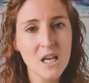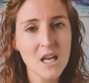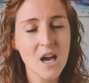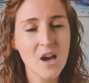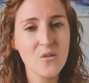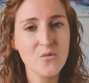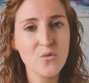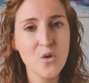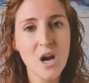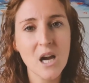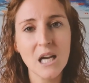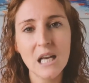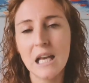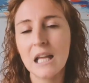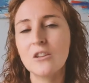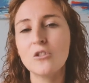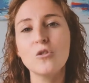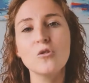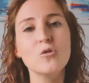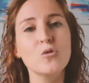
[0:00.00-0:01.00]
allez avoir et
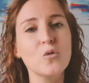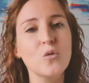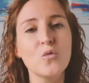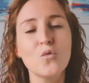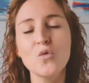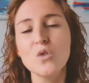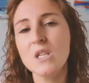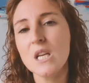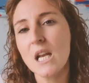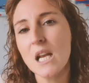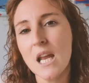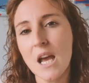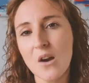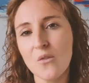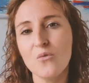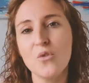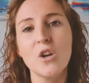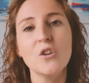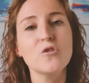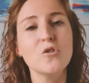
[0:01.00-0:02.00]
l'attention que vous allez
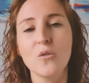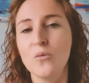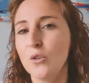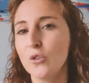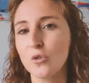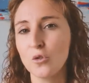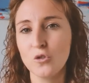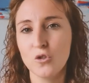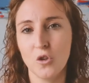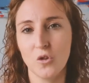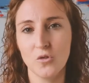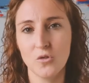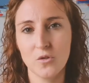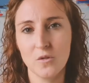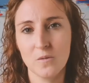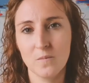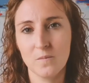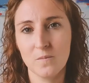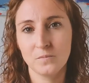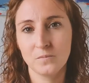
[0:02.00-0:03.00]
avoir sur votre
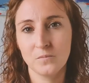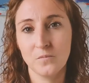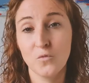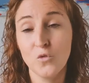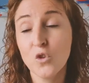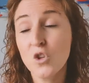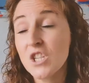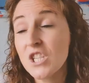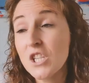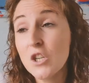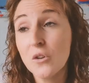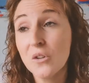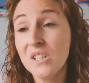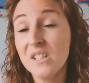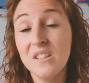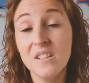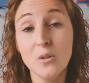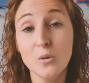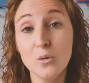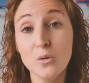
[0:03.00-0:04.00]
audience vos clients
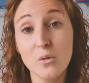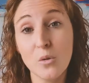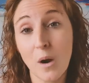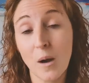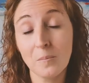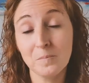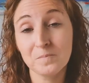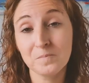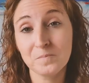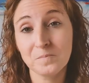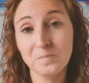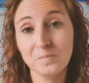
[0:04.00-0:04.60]
idéaux, quoi.